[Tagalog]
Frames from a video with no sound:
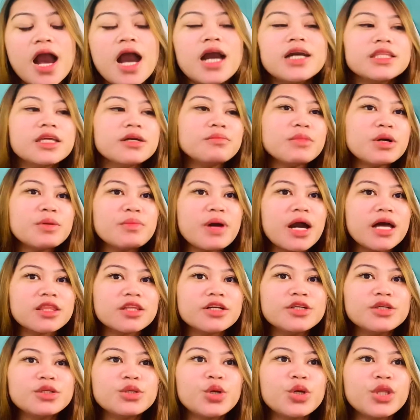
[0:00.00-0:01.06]
Ang
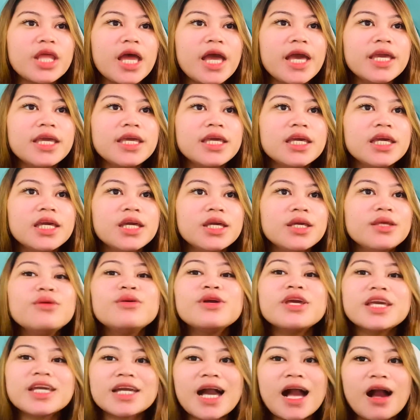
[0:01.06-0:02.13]
nagmamatter doon ay yung
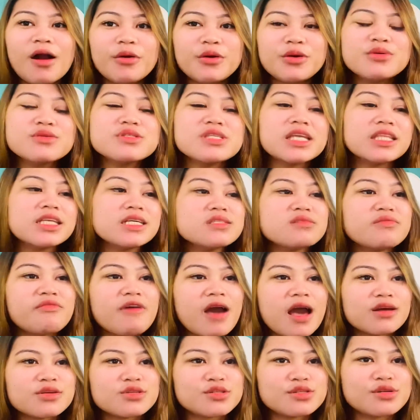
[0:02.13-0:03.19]
ikaw, yung
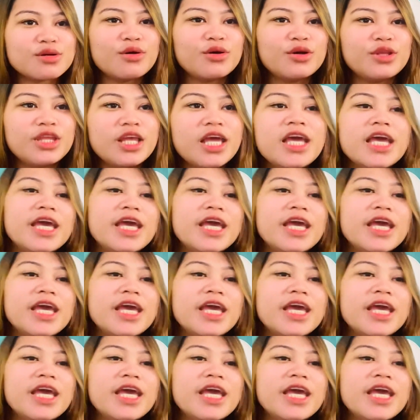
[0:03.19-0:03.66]
satisfaction.